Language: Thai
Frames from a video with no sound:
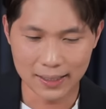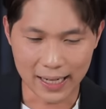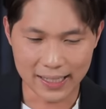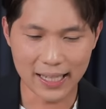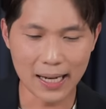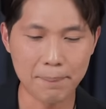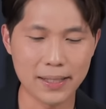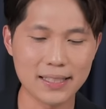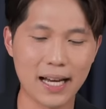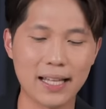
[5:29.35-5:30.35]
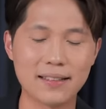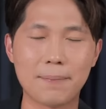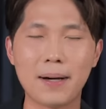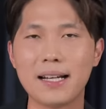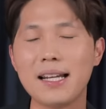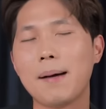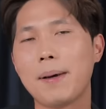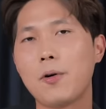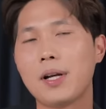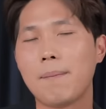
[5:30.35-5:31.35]
และนี่ครับเป็นสาเหตุสำคัญที่
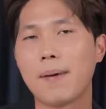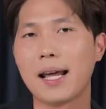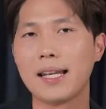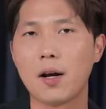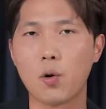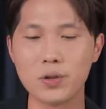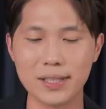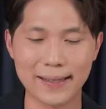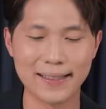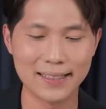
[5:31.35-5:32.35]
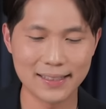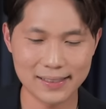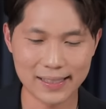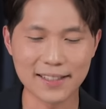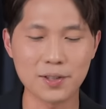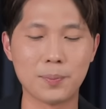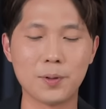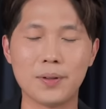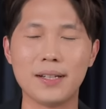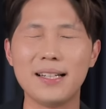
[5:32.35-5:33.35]
ทำให้คนทำงานเนี่ยรู้สึกเสียสม
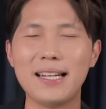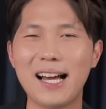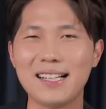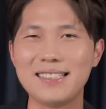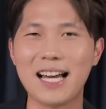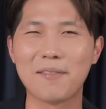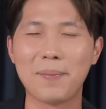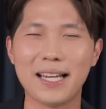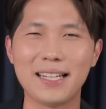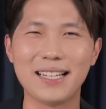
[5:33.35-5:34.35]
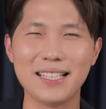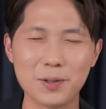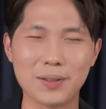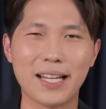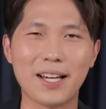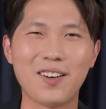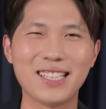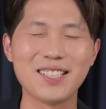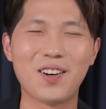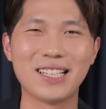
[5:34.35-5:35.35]
ดุลและจากไปในที่สุดในข้อ
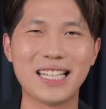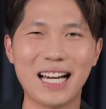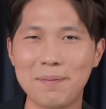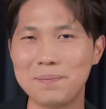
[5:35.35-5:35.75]
ที่2นี้ครั